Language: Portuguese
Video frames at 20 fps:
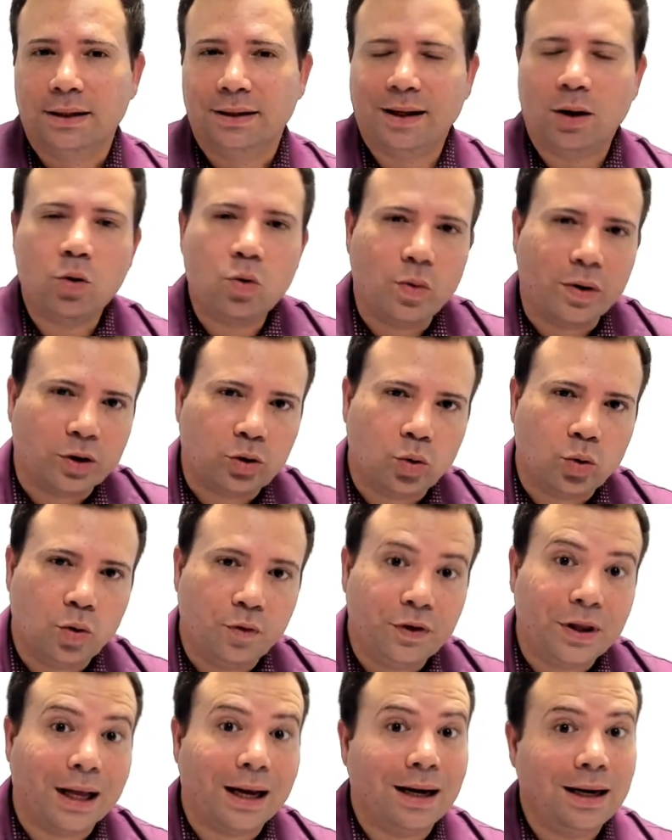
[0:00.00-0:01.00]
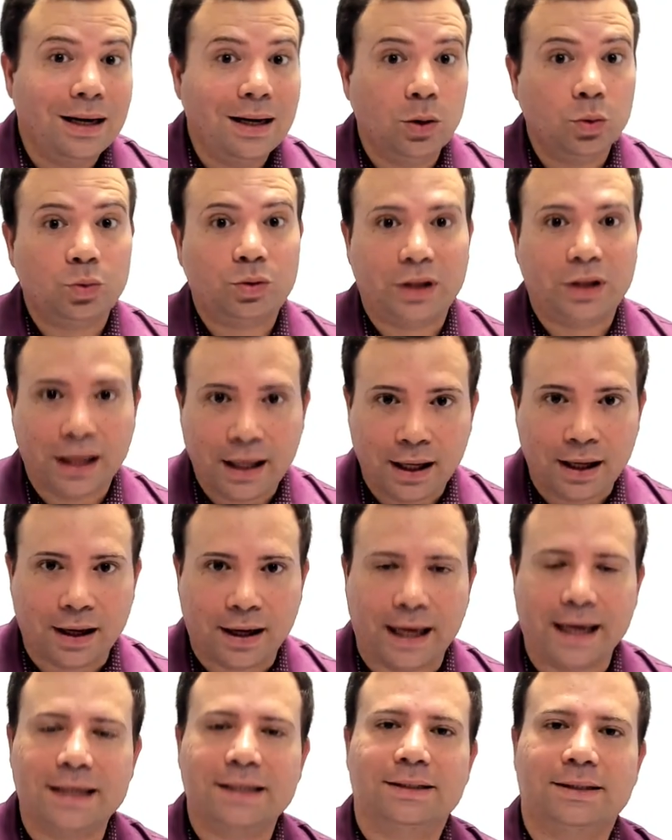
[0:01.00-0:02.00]
Tem alguma dúvida? Não tem?
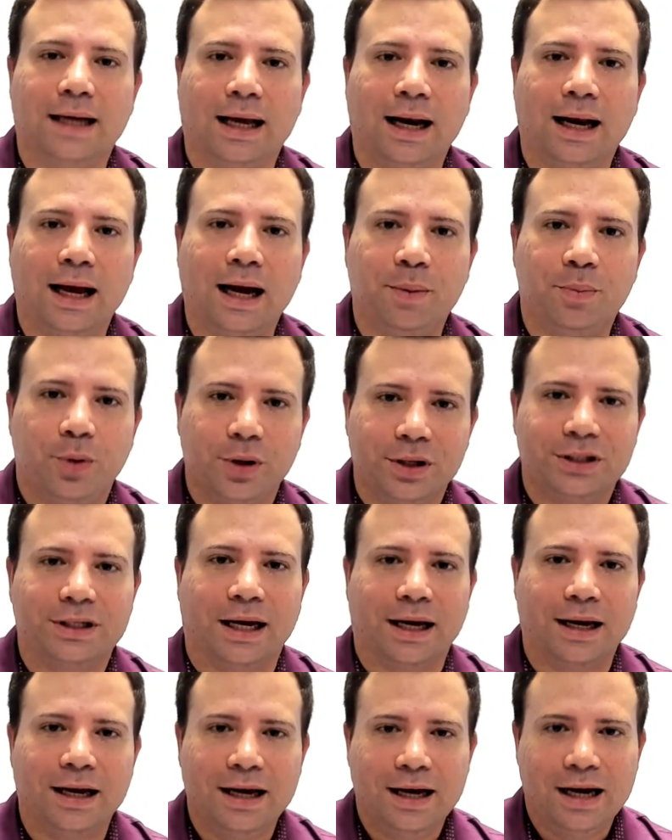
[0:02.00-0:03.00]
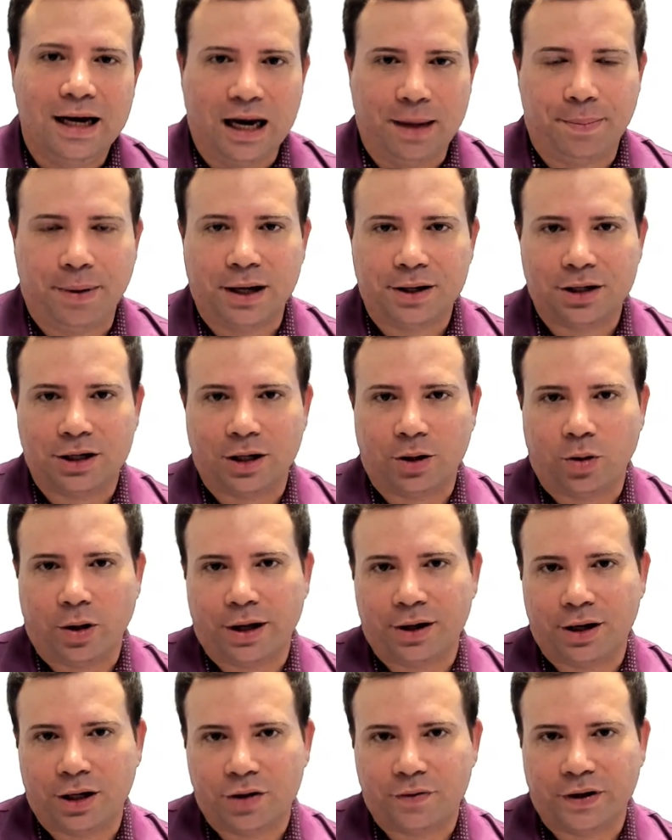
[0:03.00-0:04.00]
Quer instalar? Pois é, a partir de
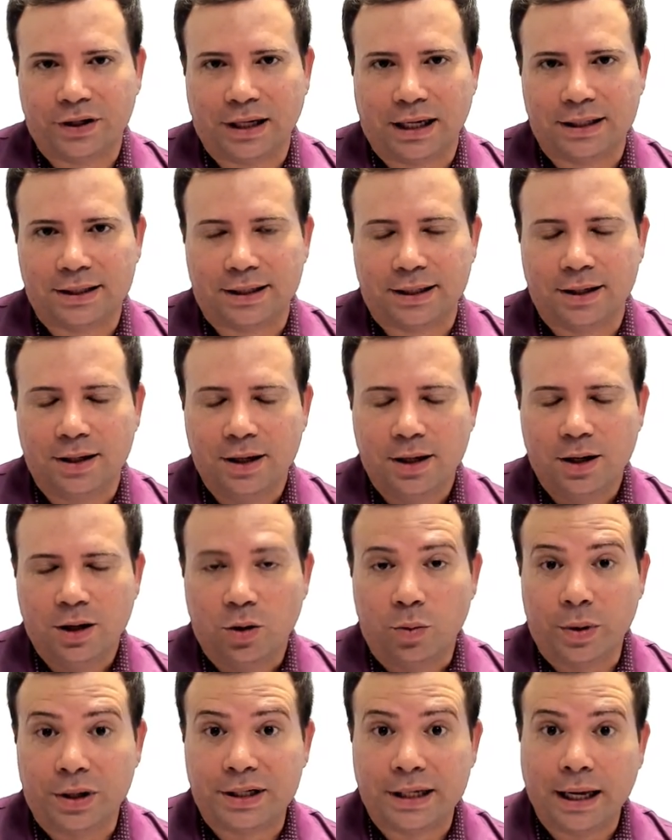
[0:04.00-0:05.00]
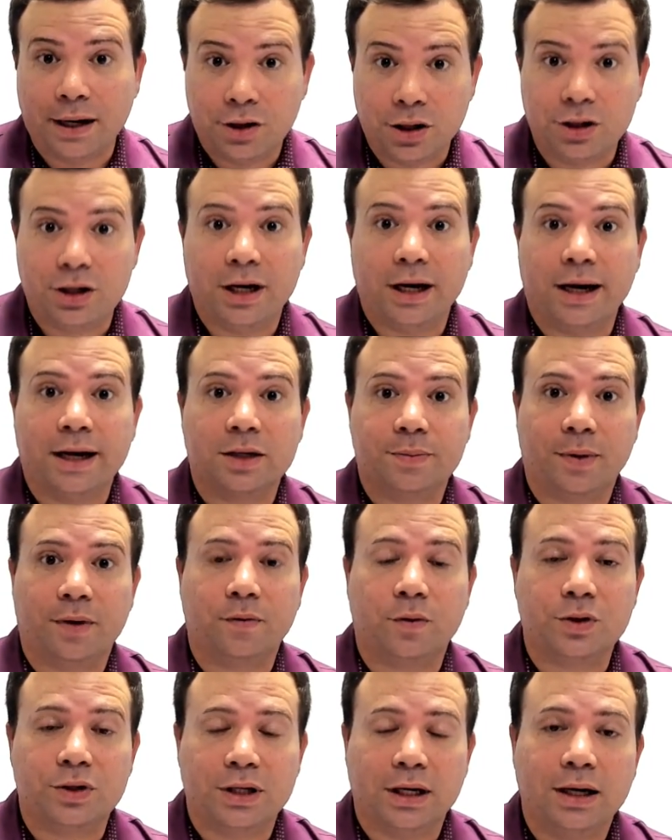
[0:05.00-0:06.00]
agora a gente vai trazer uma série de dicas para
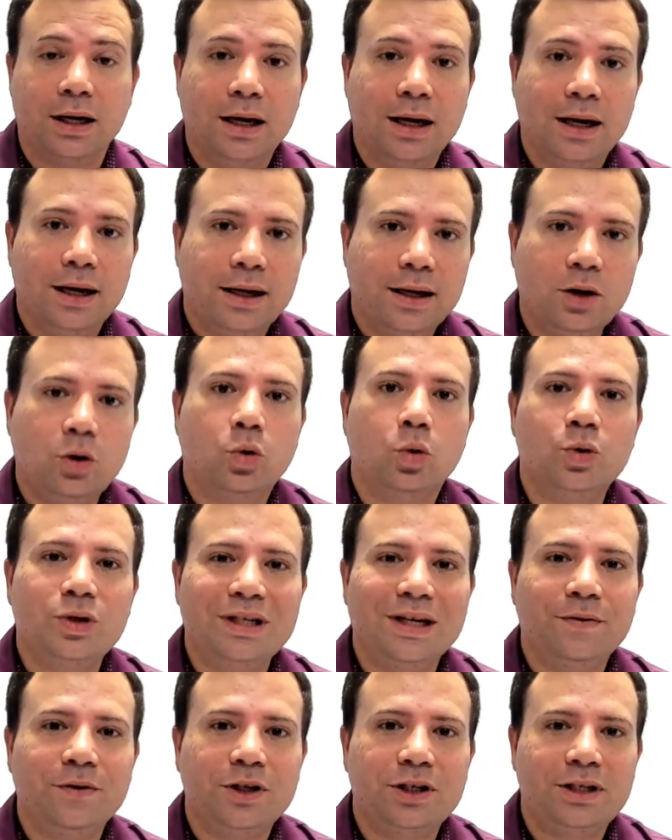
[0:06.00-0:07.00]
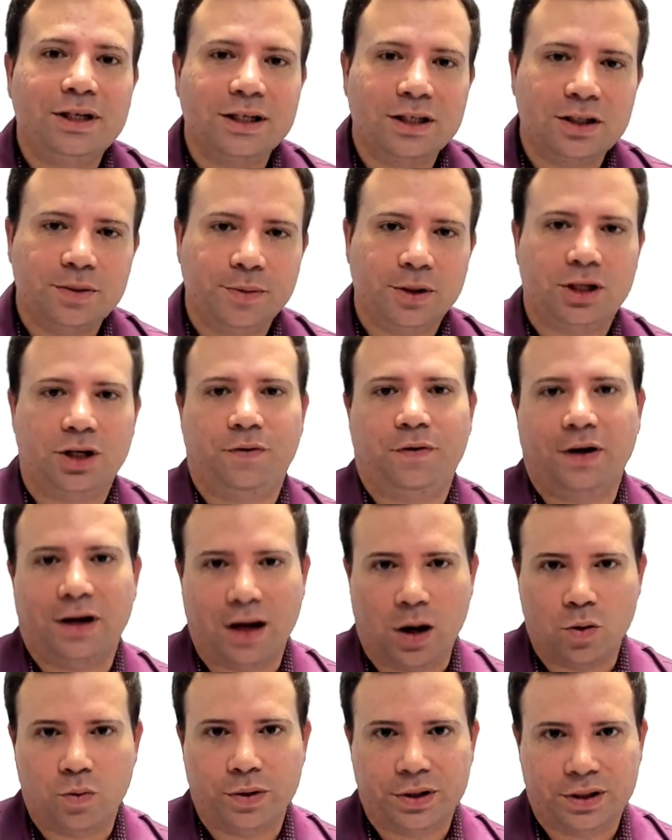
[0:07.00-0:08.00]
você, inclusive
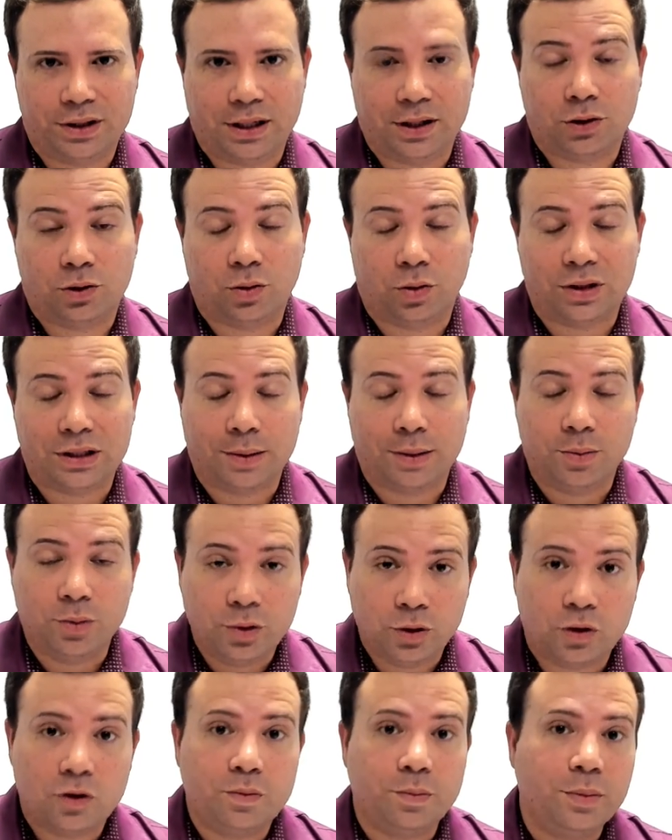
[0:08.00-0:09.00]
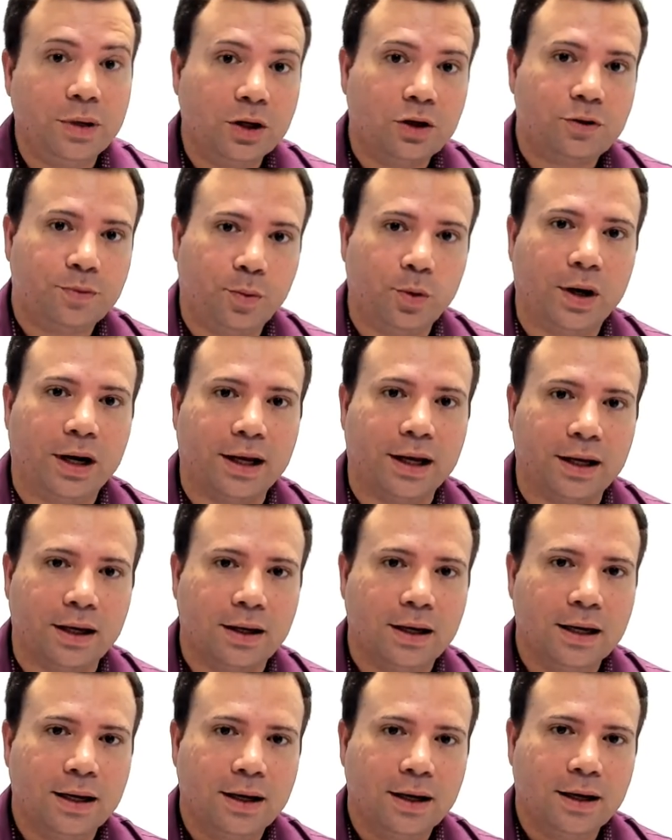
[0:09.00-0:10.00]
desmistificar algumas questões. Há muitos mitos por
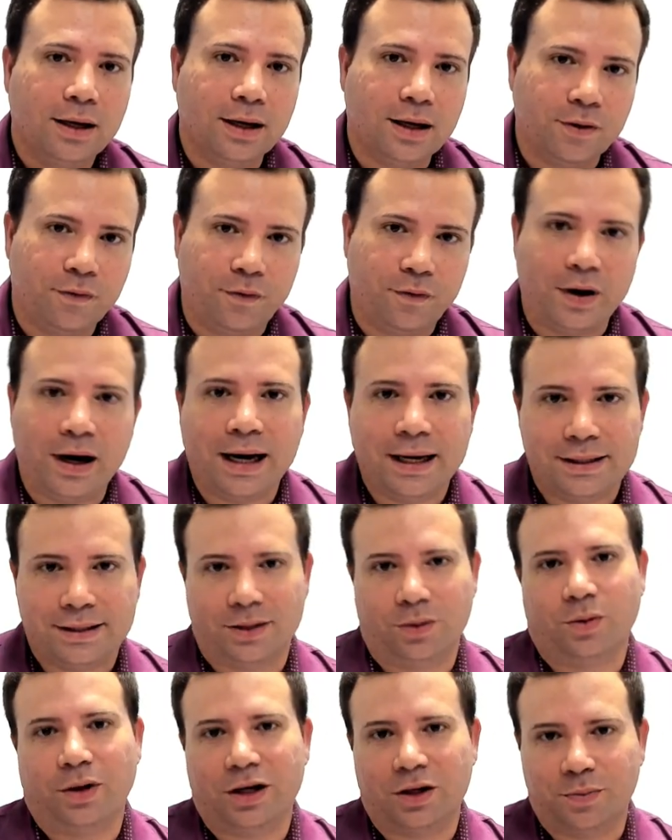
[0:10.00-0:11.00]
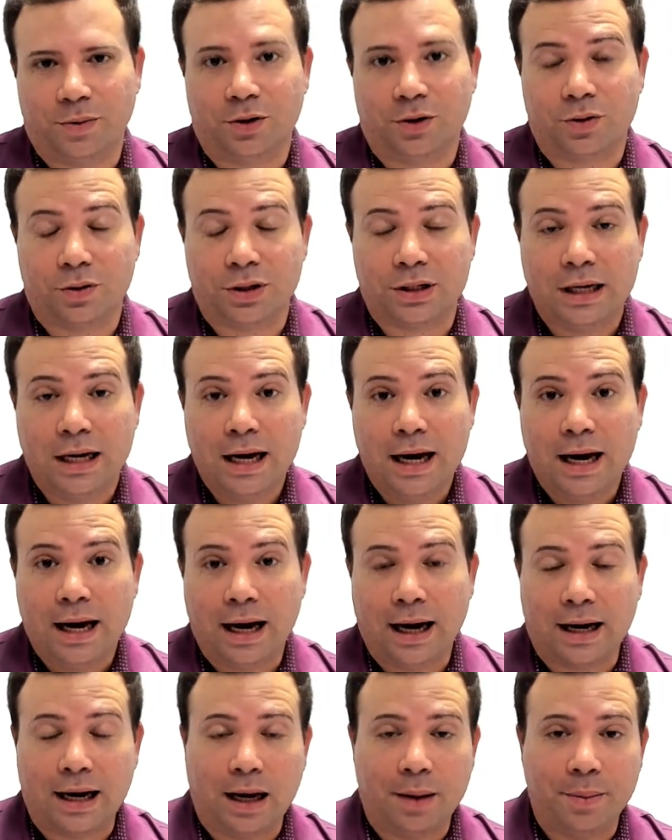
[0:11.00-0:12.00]
aí e que fazem com que as pessoas
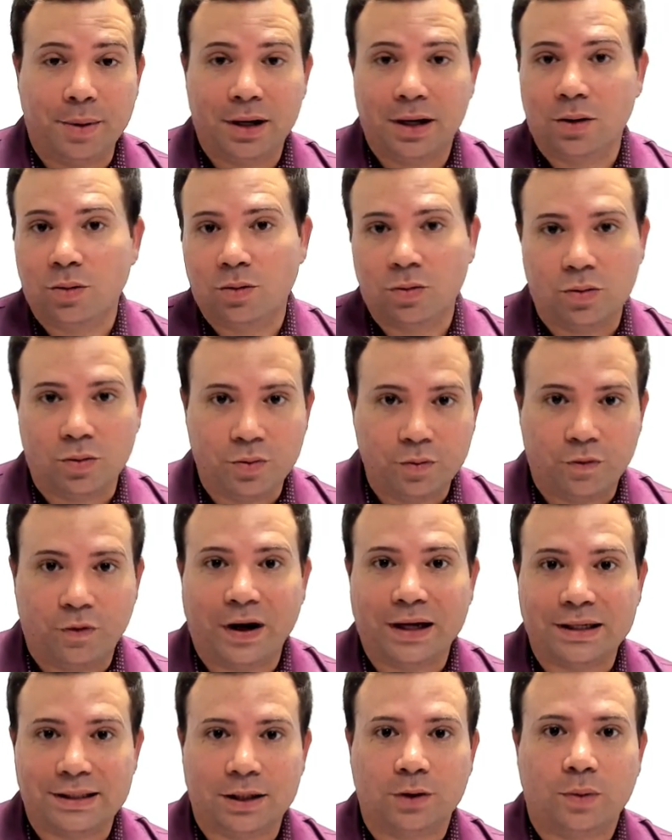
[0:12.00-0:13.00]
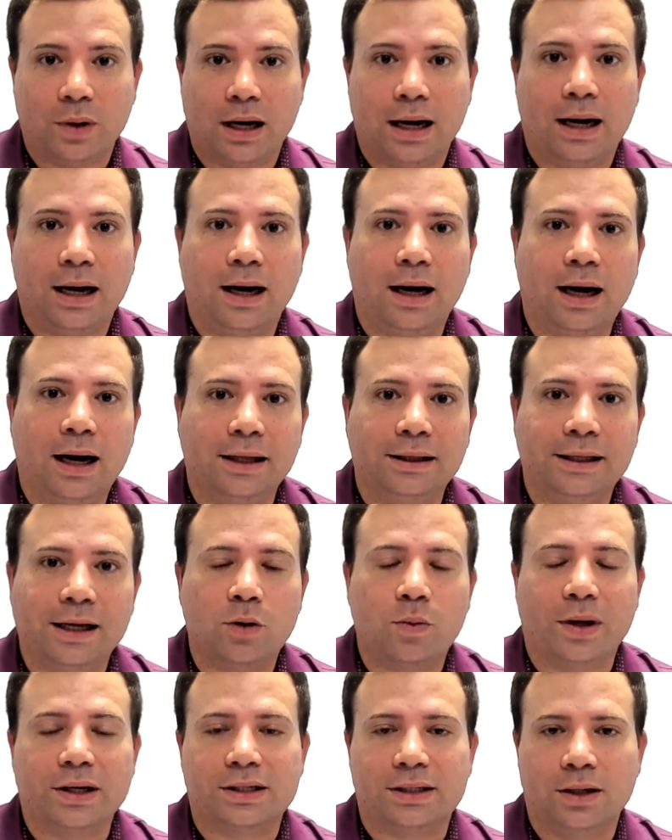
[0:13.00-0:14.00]
acabem não fazendo a
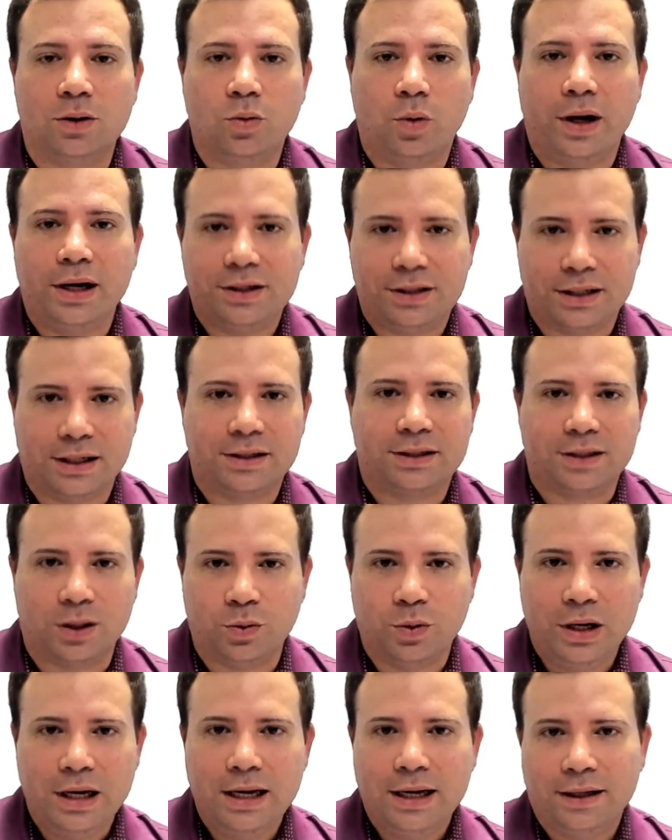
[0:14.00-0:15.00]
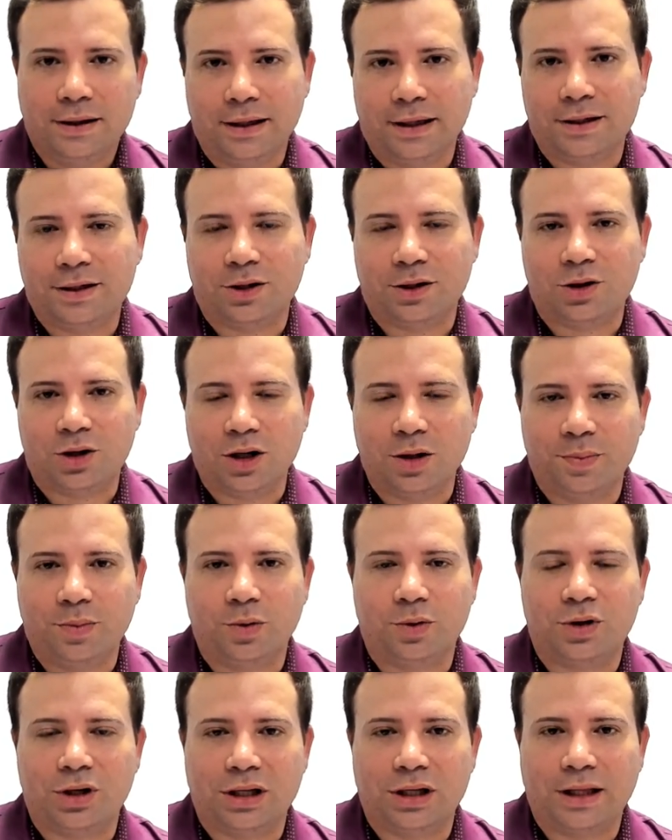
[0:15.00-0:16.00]
adequação ou a inserção desse
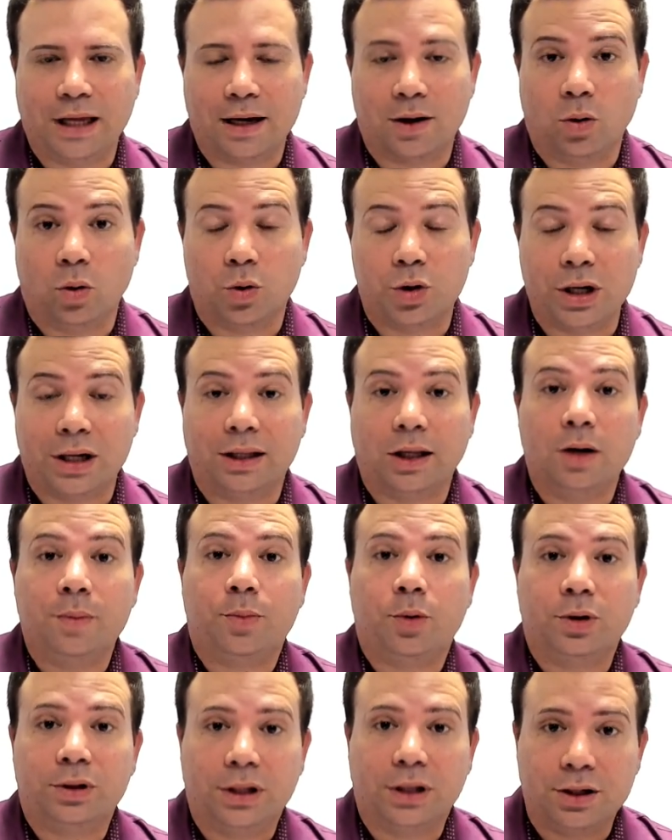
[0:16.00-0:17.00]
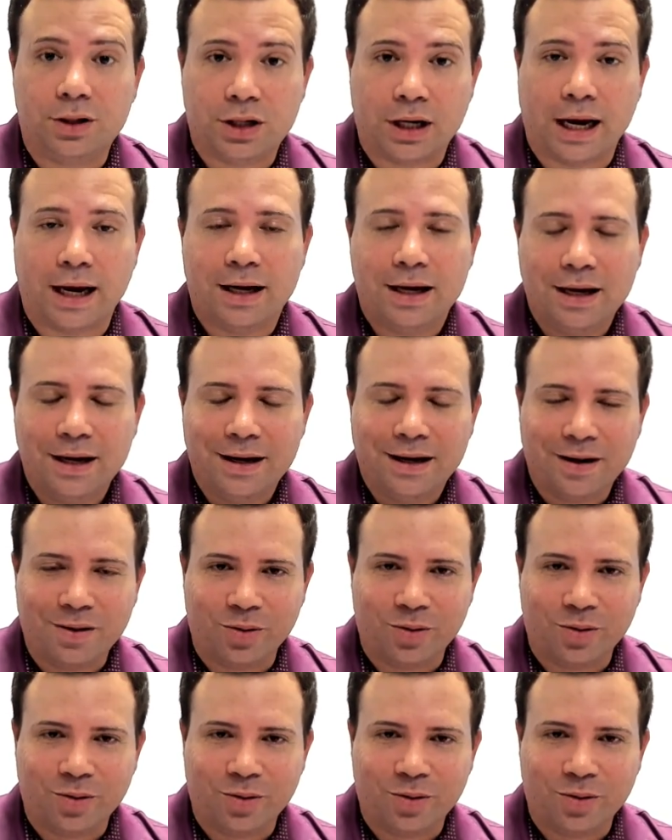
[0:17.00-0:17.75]
tipo de tecnologia que tão importante é.